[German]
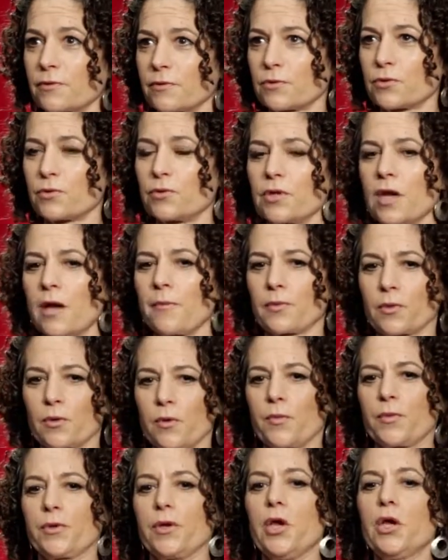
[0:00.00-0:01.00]

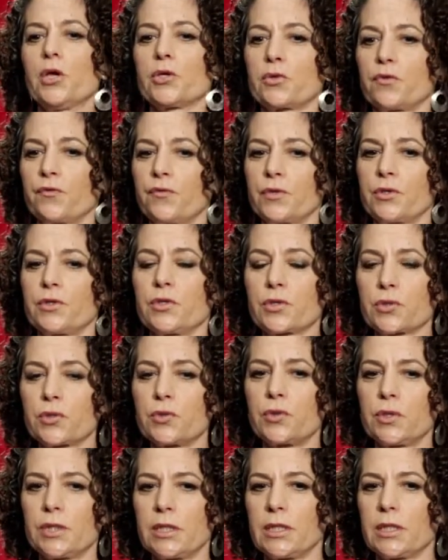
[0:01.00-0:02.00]
zusammenkommen. So, wir
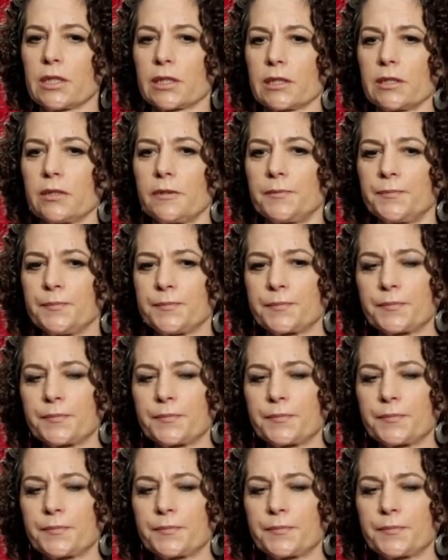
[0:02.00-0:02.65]
diskutieren